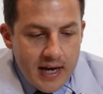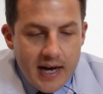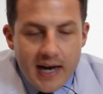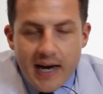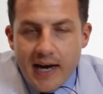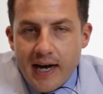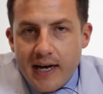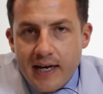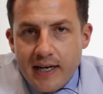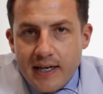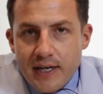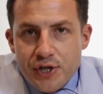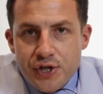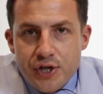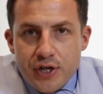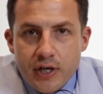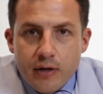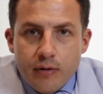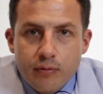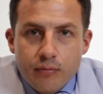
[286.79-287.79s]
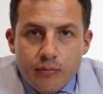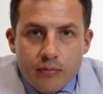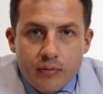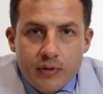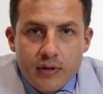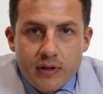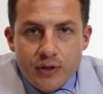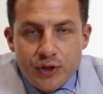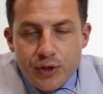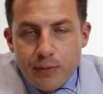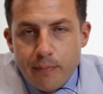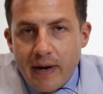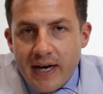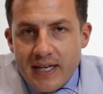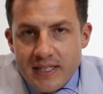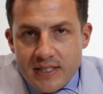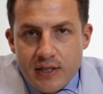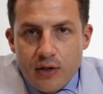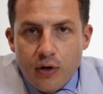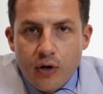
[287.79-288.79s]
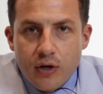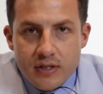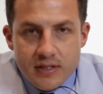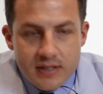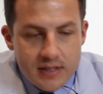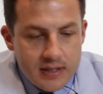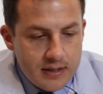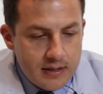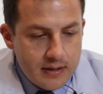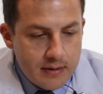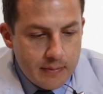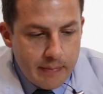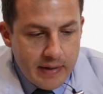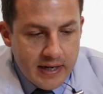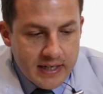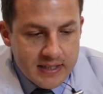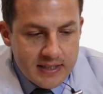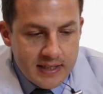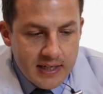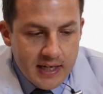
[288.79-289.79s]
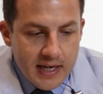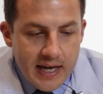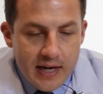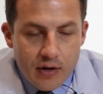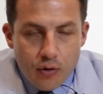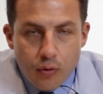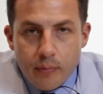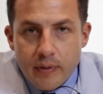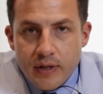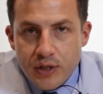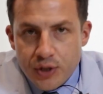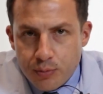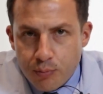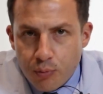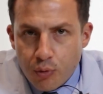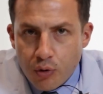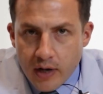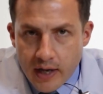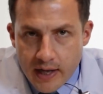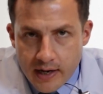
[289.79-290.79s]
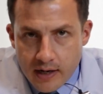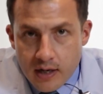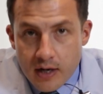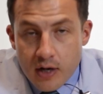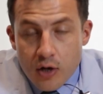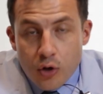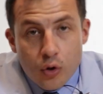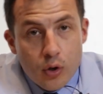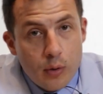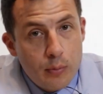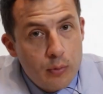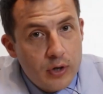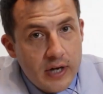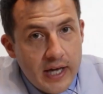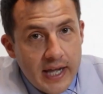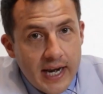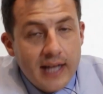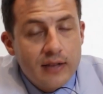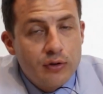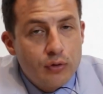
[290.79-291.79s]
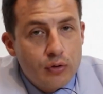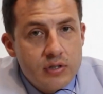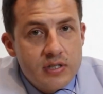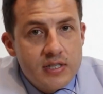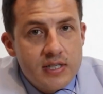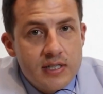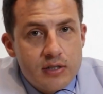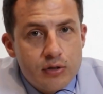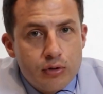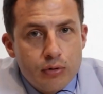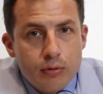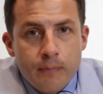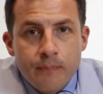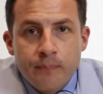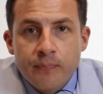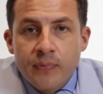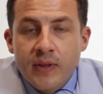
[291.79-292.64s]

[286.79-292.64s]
a região de base óssea maxilar ou mandibular, como o queratocisto.